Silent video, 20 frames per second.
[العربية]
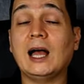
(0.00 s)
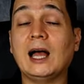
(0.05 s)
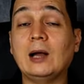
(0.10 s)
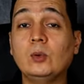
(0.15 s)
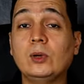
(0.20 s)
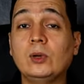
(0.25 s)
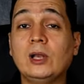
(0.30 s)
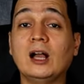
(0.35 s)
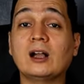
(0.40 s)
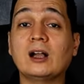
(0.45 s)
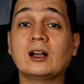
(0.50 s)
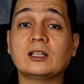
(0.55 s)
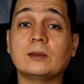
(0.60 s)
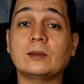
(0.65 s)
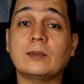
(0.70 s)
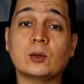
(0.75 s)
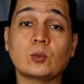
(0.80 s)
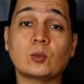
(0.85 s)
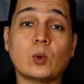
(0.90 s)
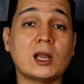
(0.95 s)
اول حاجه
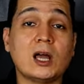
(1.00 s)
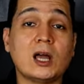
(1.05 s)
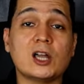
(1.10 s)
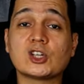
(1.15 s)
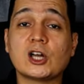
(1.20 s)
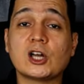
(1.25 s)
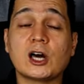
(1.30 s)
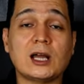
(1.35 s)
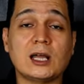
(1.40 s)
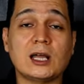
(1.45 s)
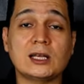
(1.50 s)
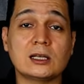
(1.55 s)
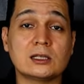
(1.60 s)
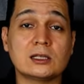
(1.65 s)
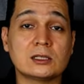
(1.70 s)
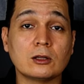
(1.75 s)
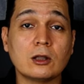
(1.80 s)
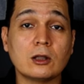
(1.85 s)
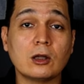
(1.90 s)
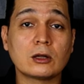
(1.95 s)
طبعا والاشهر على
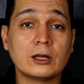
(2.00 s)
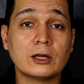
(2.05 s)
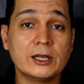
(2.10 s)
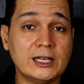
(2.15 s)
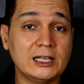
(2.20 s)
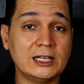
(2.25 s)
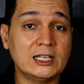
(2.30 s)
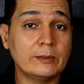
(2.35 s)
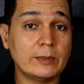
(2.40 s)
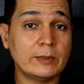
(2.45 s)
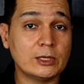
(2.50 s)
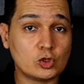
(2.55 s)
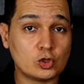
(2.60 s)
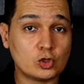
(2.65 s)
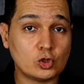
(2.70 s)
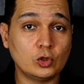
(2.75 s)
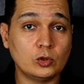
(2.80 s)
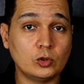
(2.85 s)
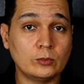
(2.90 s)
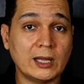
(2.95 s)
الاطلاق هي
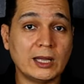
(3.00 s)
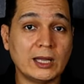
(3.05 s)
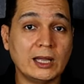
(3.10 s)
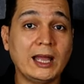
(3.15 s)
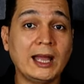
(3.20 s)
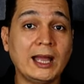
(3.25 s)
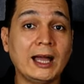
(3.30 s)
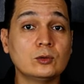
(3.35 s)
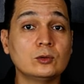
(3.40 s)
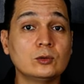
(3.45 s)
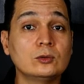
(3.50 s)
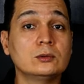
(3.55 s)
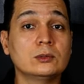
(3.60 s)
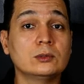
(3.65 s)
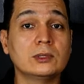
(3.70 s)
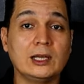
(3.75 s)
الهيمانجيوما او